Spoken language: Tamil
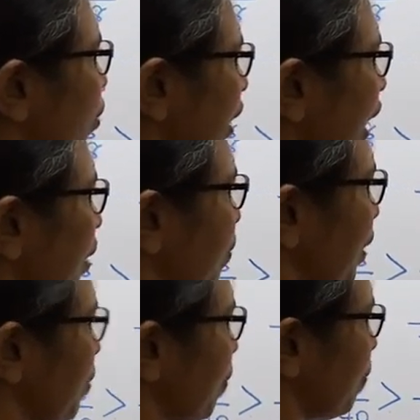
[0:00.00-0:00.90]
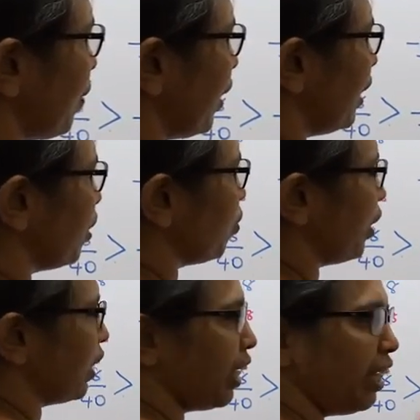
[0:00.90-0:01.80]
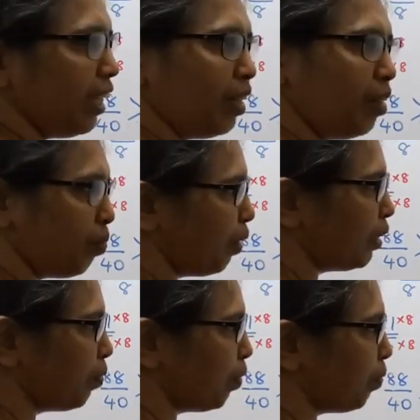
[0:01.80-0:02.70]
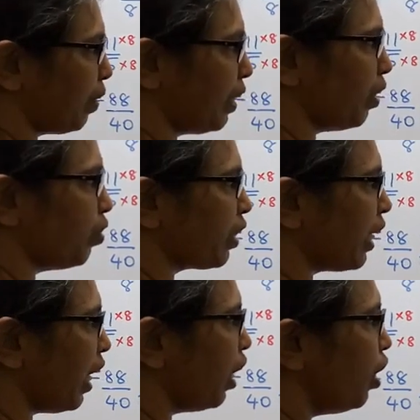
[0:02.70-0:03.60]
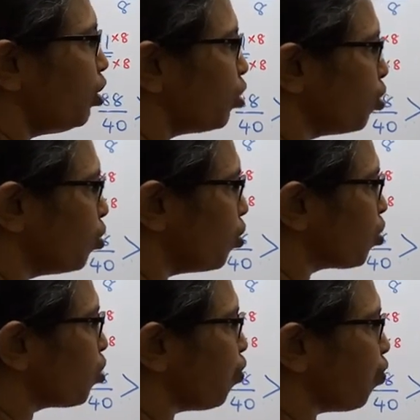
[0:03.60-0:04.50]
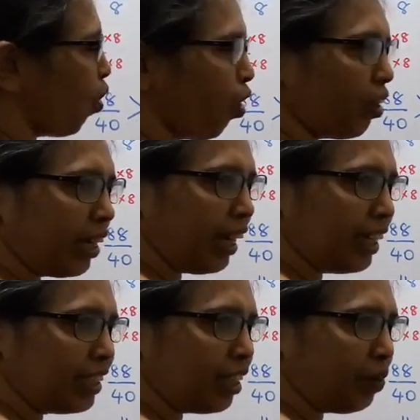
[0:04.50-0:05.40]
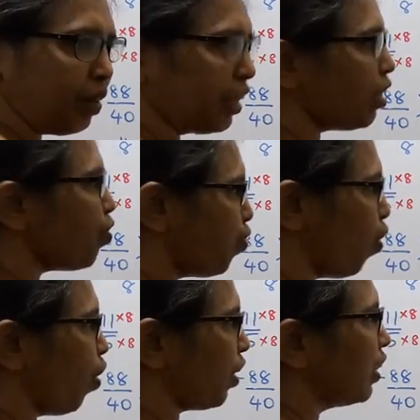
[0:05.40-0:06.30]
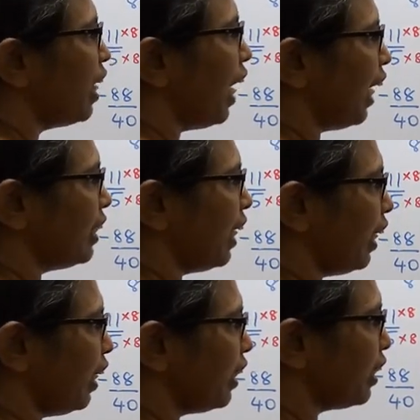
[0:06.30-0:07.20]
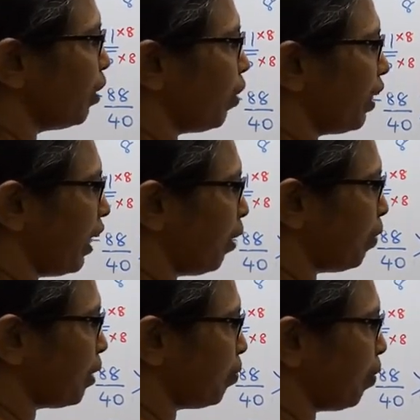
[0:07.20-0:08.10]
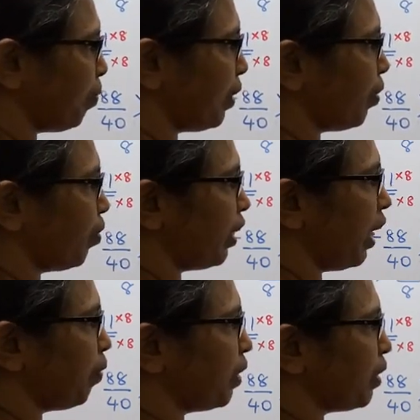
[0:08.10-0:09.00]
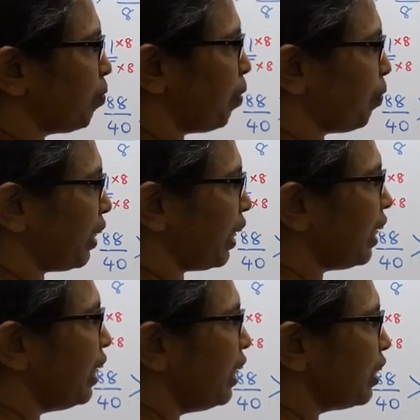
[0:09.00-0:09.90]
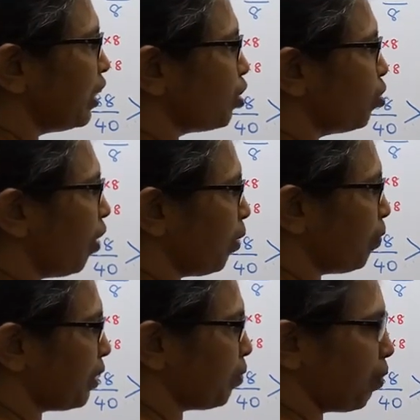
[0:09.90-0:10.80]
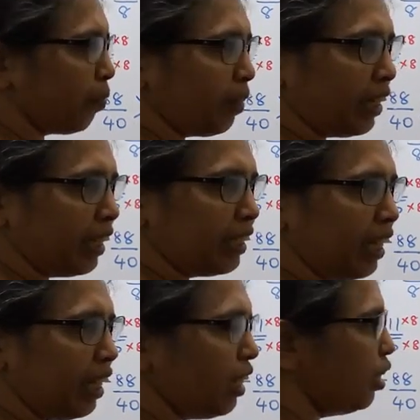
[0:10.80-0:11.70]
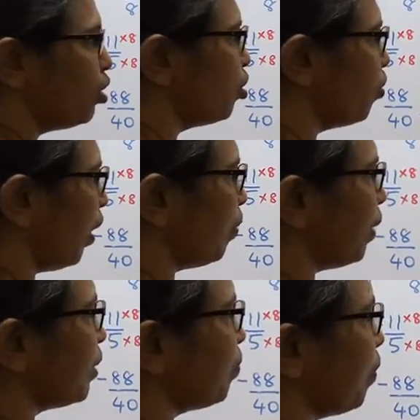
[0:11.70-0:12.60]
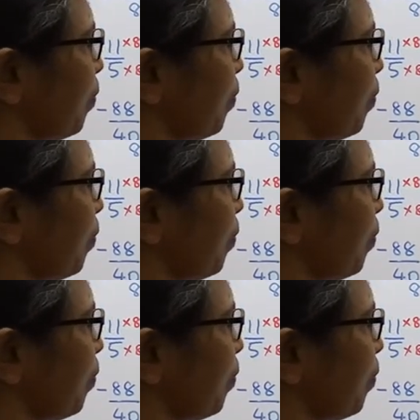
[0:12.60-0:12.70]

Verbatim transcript: ஒன்னால மல்டிப்ளை பண்ணலாம் இதை ஒன்னால மல்டிப்ளை பண்ணலாம் ஓகேயா டூக்கும் ஃபோருக்கு எல்சிஎம் என்னது ஃபோர் அதனால இதை ஒன்னால மல்டிப்ளை பண்றேன் ஒன்னால மல்டிப்ளை பண்றேன் இதை டூவால மல்டிப்ளை பண்றேன் இதை டூவால மல்டிப்ளை